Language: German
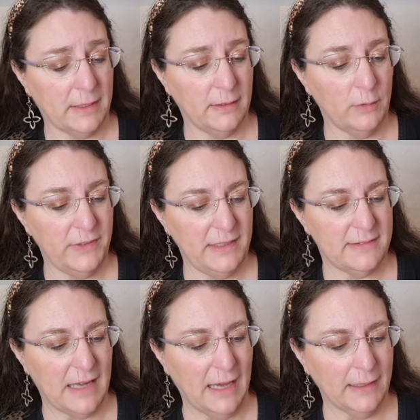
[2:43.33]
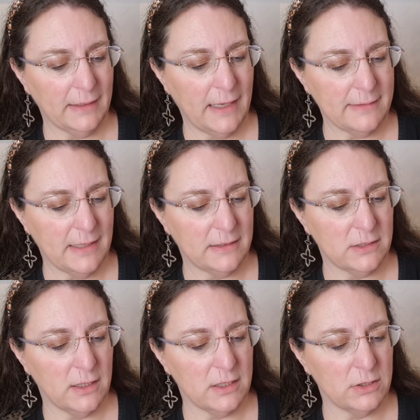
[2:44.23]
Genau wie Isana, da hast du
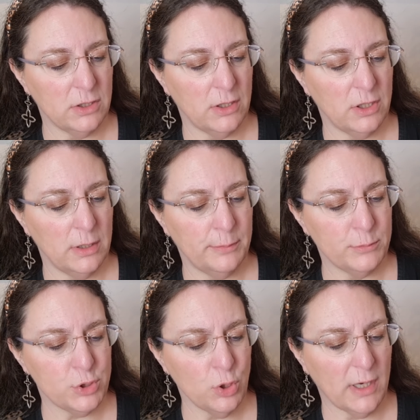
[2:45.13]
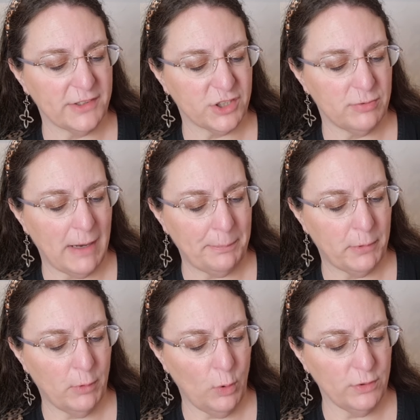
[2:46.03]
ein ähm, Sugar Scrub
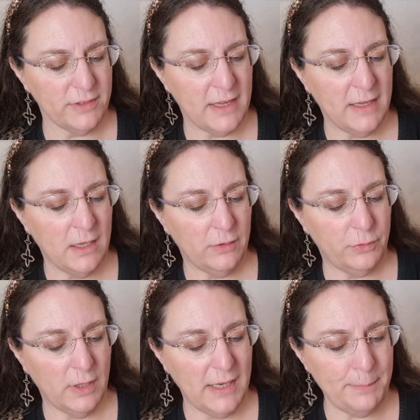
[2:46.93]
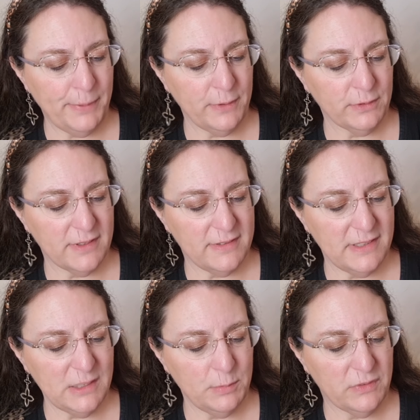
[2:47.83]
Rose für Lippen und
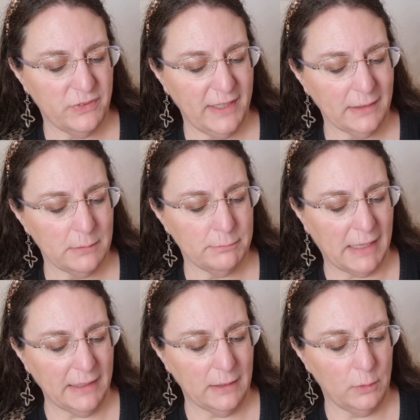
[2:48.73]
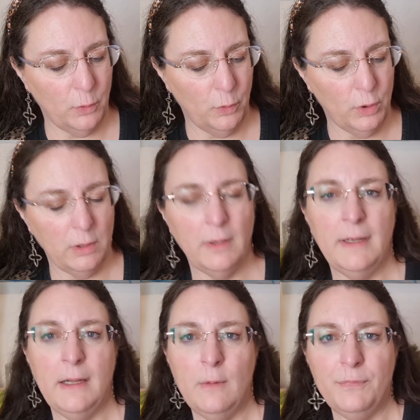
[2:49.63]
Gesicht mit pflegendem Mandelöl.
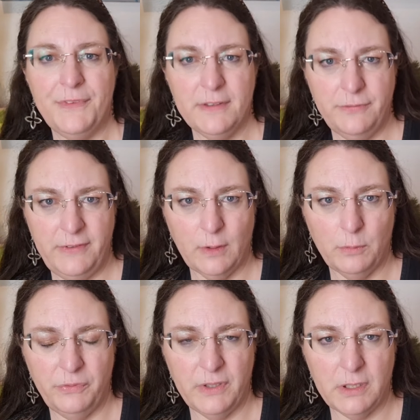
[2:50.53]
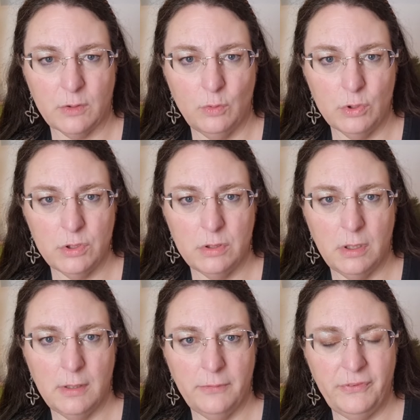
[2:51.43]
Das wiederum finde ich gut.
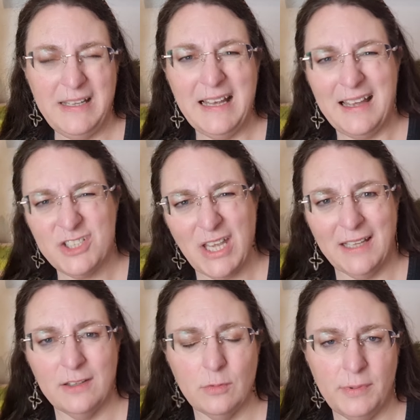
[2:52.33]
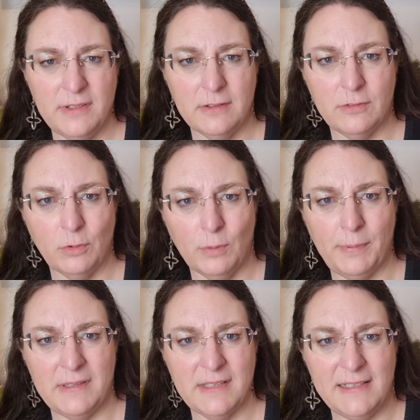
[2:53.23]
Viele schrecken ja so ein bisschen zurück
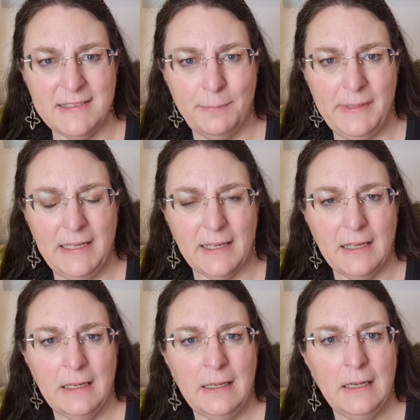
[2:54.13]
bei Salzpeeling.